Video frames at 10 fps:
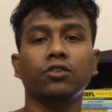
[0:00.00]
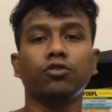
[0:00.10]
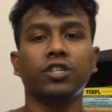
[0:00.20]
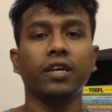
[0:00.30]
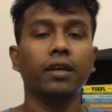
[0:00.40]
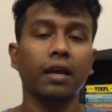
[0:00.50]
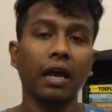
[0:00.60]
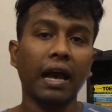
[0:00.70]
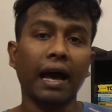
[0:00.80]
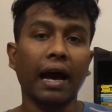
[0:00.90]
কাজ হচ্ছে
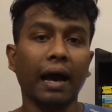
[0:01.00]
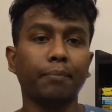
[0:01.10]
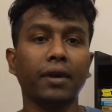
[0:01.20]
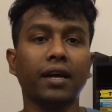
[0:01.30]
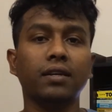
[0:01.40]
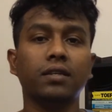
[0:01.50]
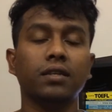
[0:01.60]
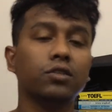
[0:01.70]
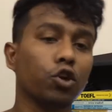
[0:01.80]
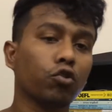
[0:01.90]
আপনার
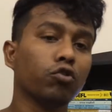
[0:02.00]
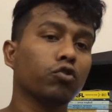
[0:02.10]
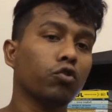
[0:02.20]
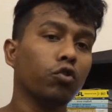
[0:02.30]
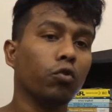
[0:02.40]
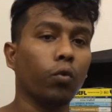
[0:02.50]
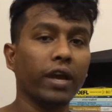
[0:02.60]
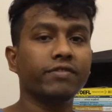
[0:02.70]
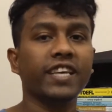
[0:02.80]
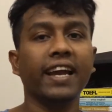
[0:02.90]
যখন কোনো
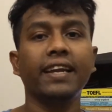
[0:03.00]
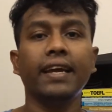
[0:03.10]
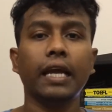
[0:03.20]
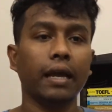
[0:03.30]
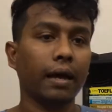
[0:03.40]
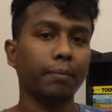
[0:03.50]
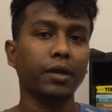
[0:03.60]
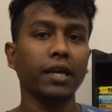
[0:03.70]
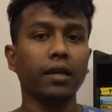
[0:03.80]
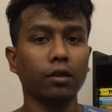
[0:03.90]
ওয়েবসাইটে
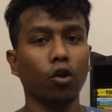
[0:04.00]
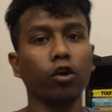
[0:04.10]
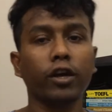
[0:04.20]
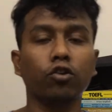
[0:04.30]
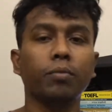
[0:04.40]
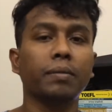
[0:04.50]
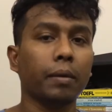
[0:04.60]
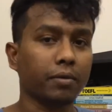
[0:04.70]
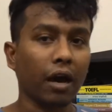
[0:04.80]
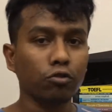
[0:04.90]
আপনি লগ ইন করবেন
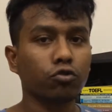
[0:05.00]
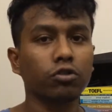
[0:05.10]
বা ব্রাউজ